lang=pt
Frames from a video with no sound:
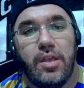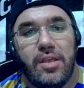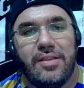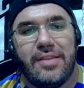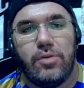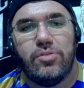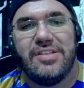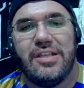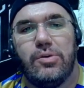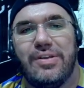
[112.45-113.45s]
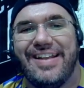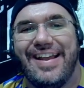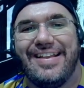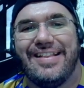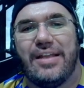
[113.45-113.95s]
E tem o Santo
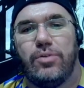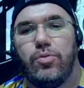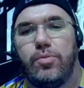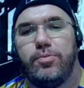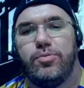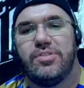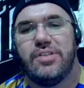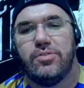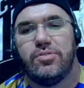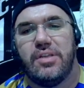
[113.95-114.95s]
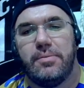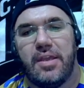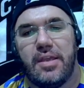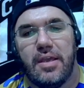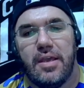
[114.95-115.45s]
André, que está no grupo do Santos também.